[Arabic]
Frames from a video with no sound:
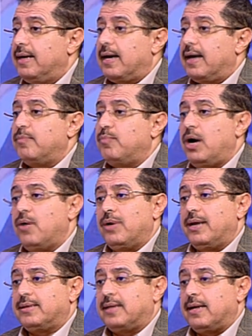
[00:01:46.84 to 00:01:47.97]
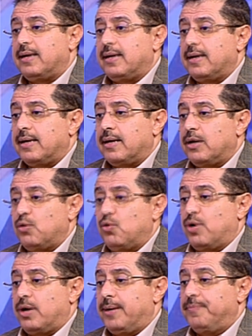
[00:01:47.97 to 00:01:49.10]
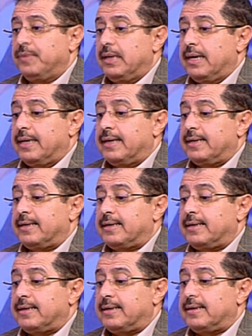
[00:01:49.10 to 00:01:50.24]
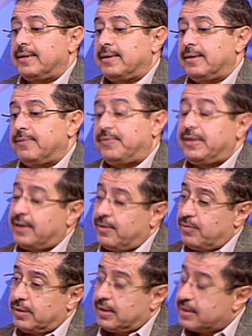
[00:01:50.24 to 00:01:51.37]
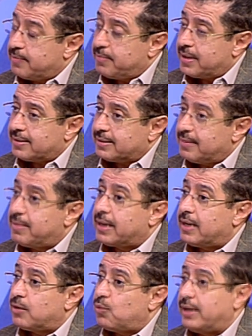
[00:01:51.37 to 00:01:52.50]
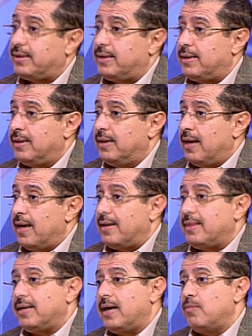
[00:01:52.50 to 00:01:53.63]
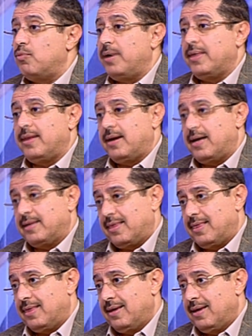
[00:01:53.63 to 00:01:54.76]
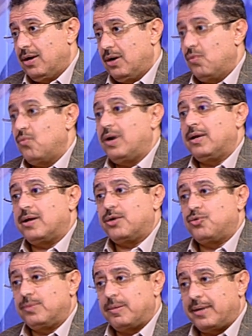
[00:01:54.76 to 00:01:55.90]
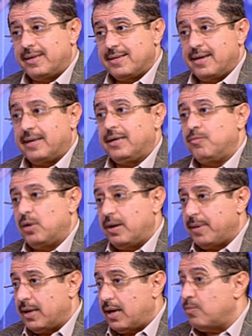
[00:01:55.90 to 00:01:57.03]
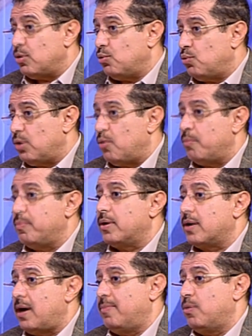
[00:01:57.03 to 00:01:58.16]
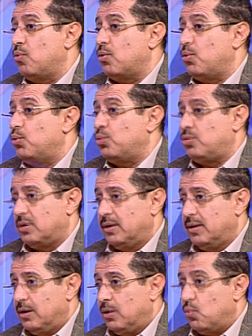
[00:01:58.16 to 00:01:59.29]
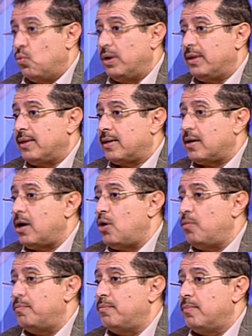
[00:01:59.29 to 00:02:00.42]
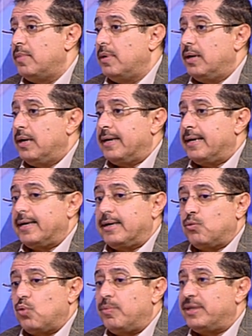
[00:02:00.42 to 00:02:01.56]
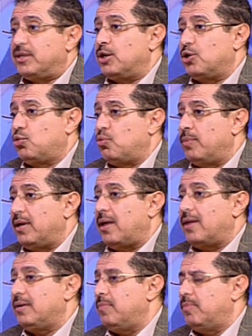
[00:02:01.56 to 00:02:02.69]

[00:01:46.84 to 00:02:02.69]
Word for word: المحاولات الأخرى آه، في 2 ديسمبر ينبغي أن نحييه الذي قاموا بهذا الحدث وعلى رأسهم طبعا الزعيم والأمين العام وندعو لهم بالرحمة والخلود ولذكراهم آه، ومسيرتهم العظيمة